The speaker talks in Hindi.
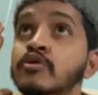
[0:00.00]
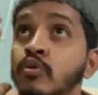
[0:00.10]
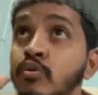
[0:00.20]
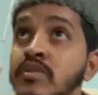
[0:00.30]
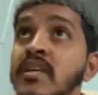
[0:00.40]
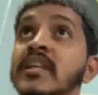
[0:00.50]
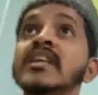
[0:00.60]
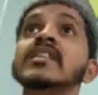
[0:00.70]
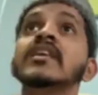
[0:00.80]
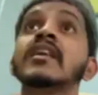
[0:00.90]
जब आप
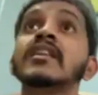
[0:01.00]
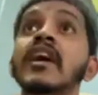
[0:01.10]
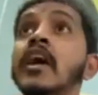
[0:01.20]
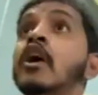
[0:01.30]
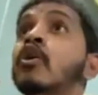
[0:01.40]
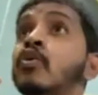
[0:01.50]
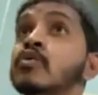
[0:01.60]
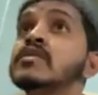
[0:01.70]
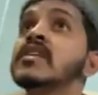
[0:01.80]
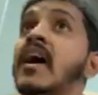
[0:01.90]
रात में सुकून से
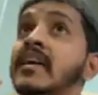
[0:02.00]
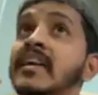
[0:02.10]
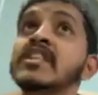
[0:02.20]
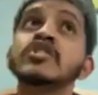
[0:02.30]
नींद करते